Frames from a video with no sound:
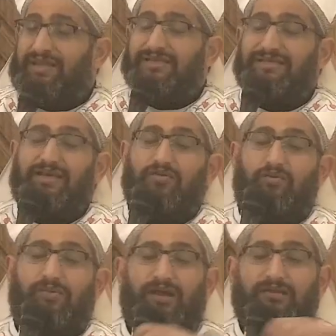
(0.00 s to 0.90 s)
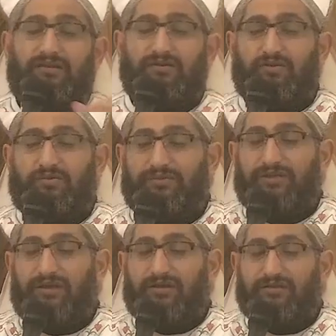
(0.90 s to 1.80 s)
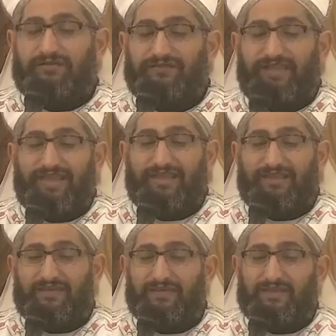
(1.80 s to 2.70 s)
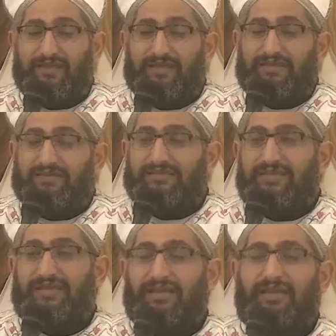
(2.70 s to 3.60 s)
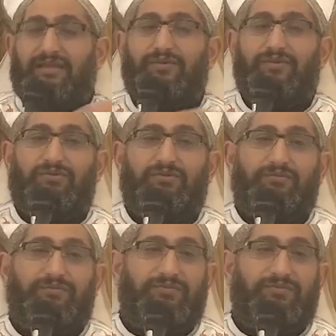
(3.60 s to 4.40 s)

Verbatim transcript: انتهش هم تلاتة ته ته اسمها ته التوبة